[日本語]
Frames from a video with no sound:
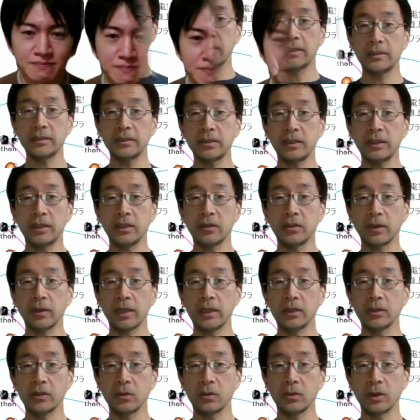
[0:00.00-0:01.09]
デスティニーの
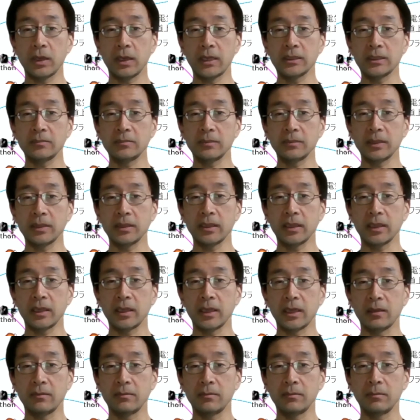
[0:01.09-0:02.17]
検討が始まってか
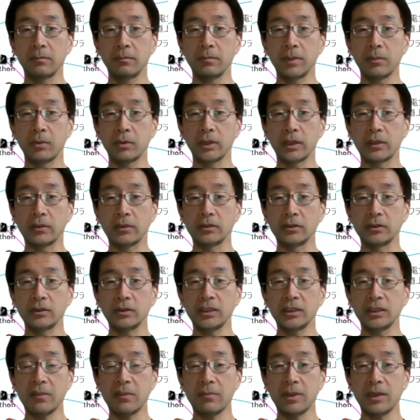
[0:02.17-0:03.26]
ら、まもなく12
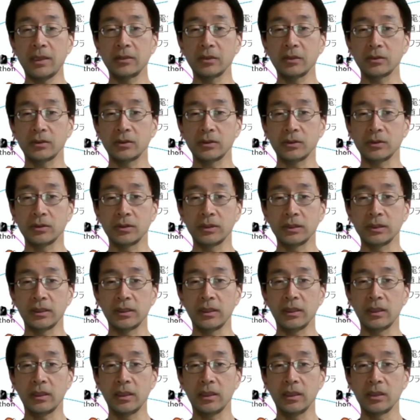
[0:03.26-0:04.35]
年目に突入し、
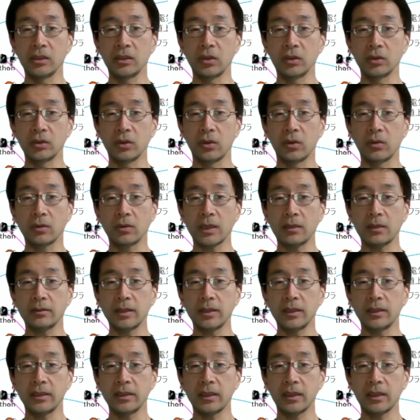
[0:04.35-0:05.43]
いよいよ本格
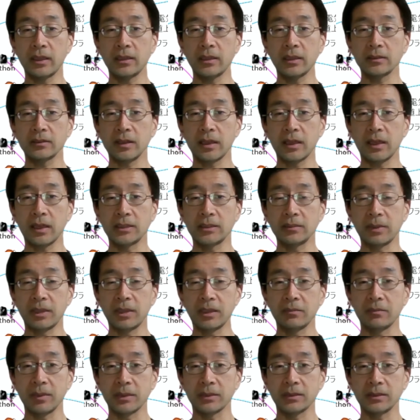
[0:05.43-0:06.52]
的な開発が始ま
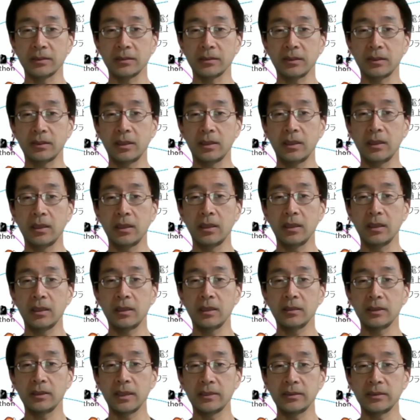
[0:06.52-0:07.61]
ります。
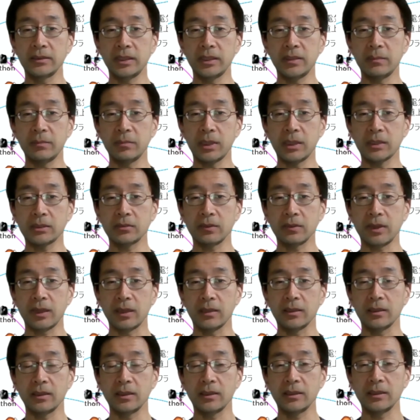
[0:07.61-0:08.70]
デスティニープラスは、
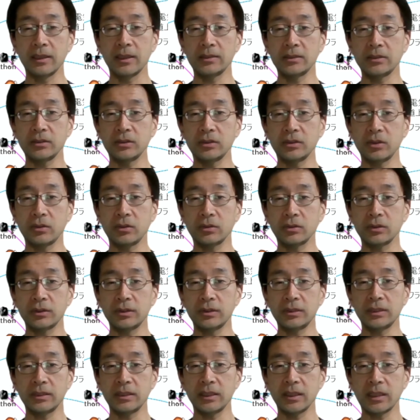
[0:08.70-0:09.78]
低水力推
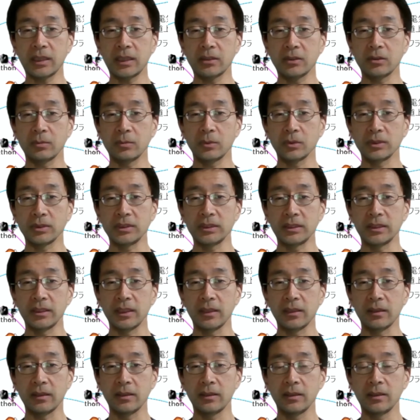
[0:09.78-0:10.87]
進機関を用い
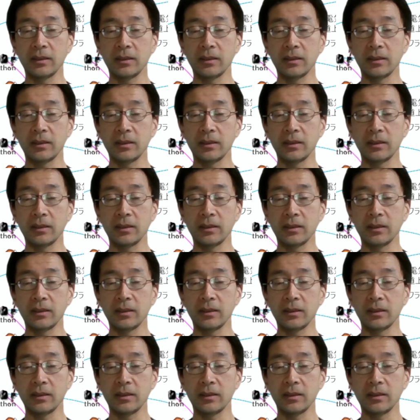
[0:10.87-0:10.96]
て、